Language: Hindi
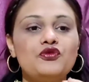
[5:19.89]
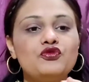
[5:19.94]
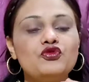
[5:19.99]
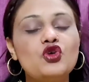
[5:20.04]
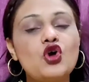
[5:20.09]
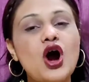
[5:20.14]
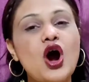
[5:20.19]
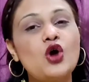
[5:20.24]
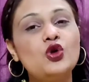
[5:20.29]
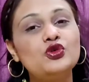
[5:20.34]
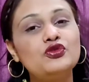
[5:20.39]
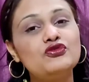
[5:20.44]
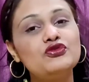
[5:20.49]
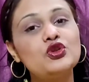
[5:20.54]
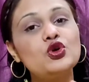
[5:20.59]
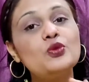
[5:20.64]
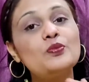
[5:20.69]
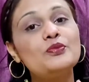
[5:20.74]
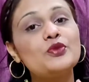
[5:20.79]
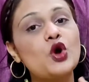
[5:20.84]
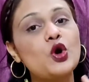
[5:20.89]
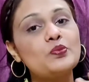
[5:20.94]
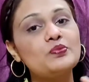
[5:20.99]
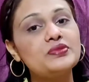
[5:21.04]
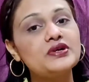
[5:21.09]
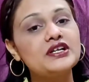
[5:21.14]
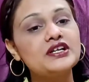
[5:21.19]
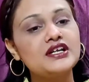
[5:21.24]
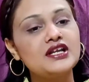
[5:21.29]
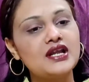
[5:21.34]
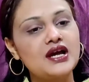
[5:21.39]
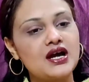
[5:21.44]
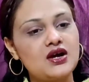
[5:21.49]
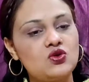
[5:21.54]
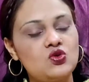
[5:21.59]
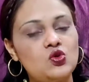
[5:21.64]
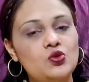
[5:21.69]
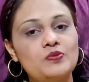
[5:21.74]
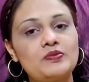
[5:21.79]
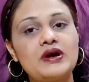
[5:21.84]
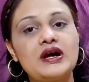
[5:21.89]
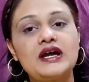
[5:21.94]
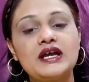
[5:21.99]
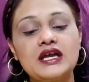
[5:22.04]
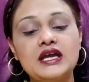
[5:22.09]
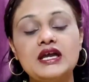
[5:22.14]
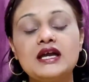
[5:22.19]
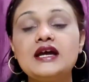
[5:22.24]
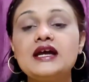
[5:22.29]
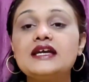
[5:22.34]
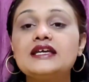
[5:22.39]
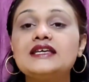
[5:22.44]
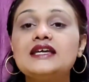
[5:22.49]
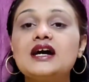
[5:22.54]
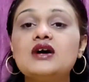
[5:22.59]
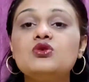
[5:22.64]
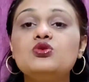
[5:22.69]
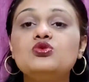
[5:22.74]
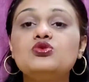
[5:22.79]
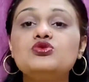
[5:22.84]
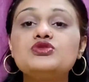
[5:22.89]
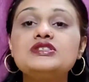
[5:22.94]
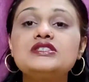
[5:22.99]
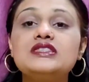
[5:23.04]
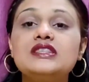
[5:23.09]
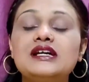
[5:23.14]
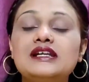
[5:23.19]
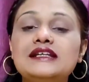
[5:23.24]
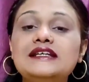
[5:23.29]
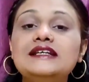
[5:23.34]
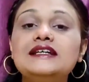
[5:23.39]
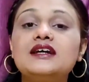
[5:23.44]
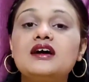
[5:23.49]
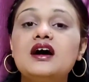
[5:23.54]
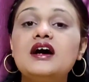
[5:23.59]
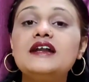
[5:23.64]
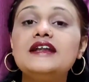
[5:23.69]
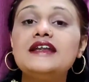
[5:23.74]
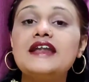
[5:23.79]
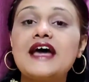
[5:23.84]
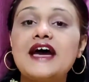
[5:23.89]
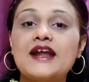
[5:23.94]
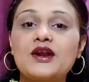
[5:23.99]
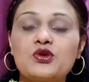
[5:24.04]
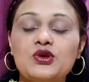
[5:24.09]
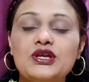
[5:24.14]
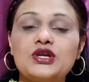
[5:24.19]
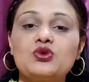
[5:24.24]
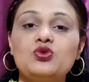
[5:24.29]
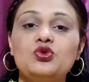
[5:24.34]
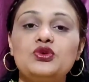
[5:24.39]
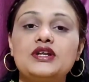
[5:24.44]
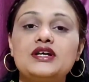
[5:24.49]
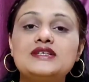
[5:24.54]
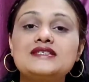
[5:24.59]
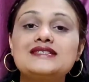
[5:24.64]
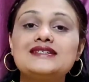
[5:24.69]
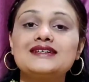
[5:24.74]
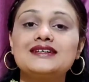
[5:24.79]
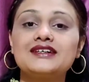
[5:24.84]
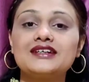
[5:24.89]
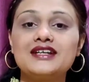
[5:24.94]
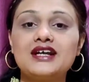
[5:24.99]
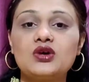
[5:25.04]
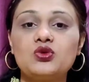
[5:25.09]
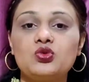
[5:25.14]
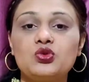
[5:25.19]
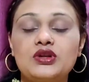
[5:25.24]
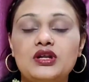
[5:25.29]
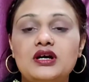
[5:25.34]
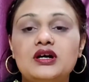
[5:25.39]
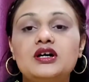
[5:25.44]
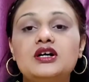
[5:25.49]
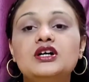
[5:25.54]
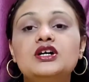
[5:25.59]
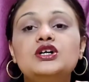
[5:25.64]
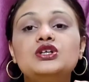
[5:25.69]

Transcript: वो आउटफ्लो प्रॉपर ना हो पाए या उस नली का नैरोइंग होना सकरा होना